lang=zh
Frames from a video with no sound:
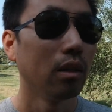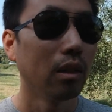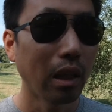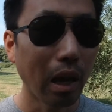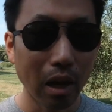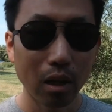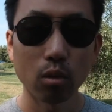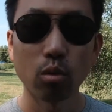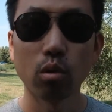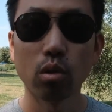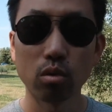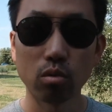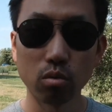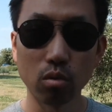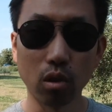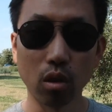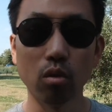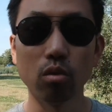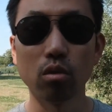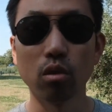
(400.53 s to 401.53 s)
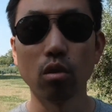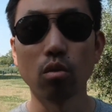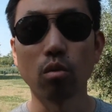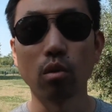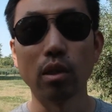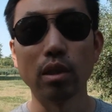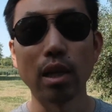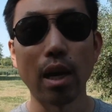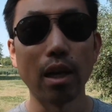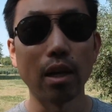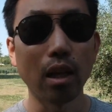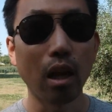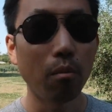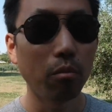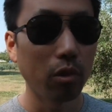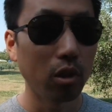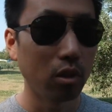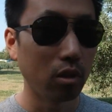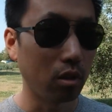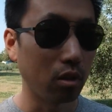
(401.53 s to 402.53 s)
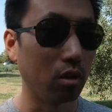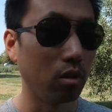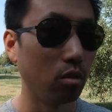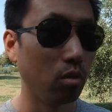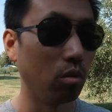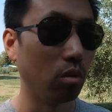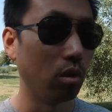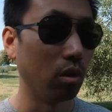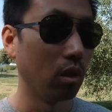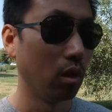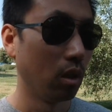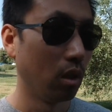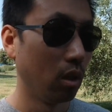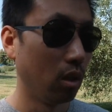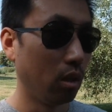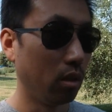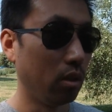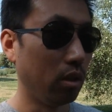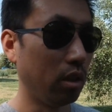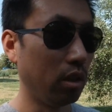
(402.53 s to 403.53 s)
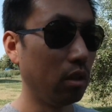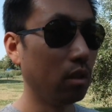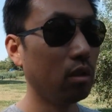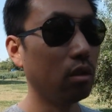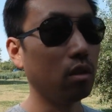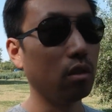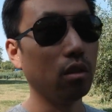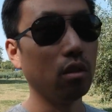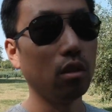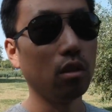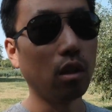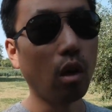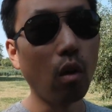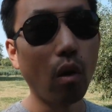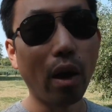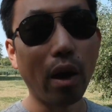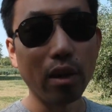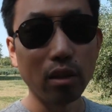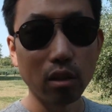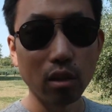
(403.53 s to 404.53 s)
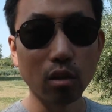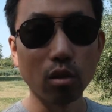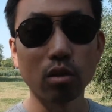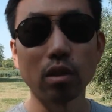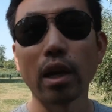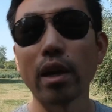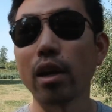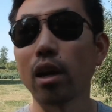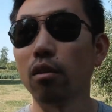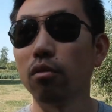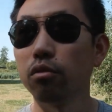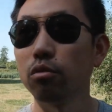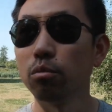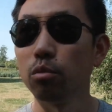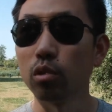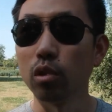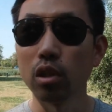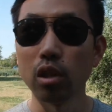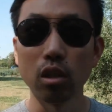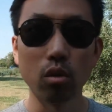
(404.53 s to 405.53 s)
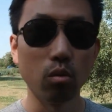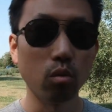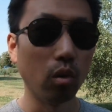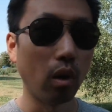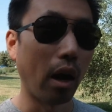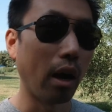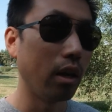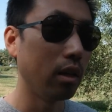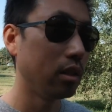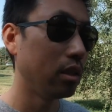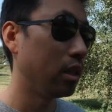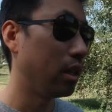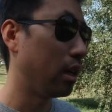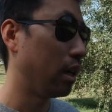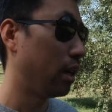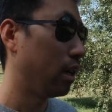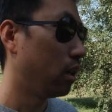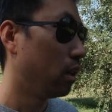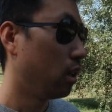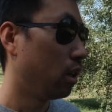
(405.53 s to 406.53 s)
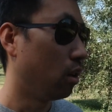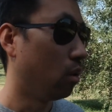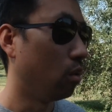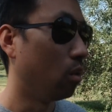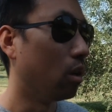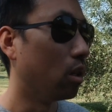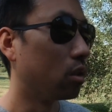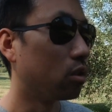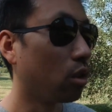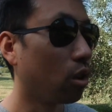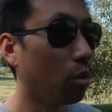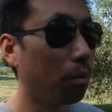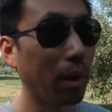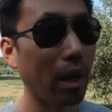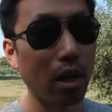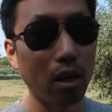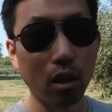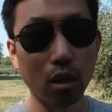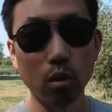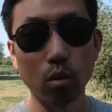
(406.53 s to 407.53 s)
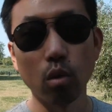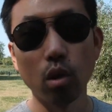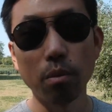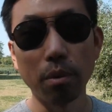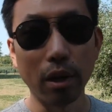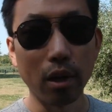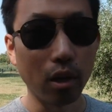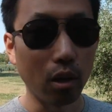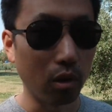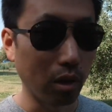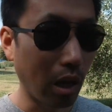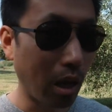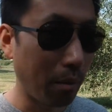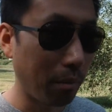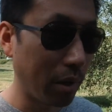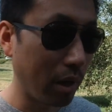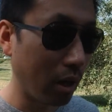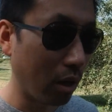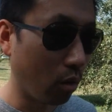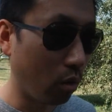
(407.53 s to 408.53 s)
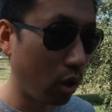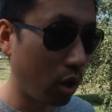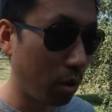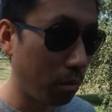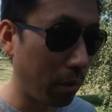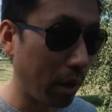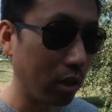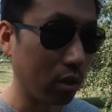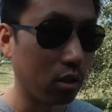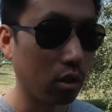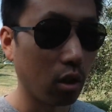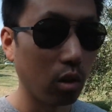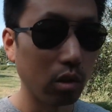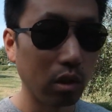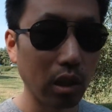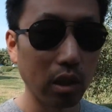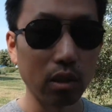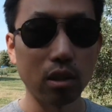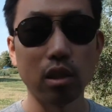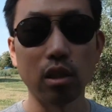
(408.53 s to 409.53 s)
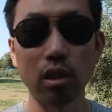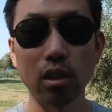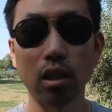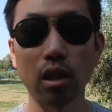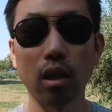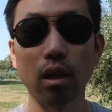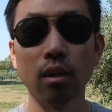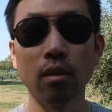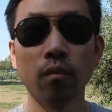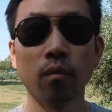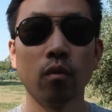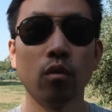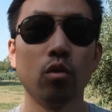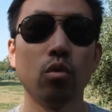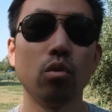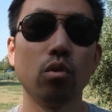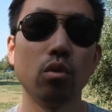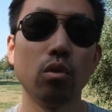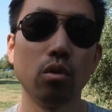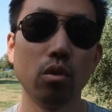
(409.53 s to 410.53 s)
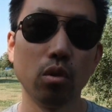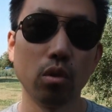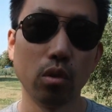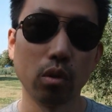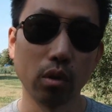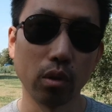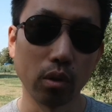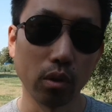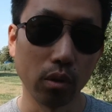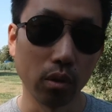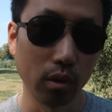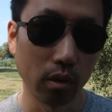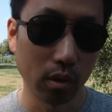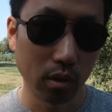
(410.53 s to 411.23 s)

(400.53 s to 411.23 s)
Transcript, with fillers: 大多数欧洲国家他们的子女。其实都还是有赡养父母的义务，而且我周边很多朋友他们也会每周定期的去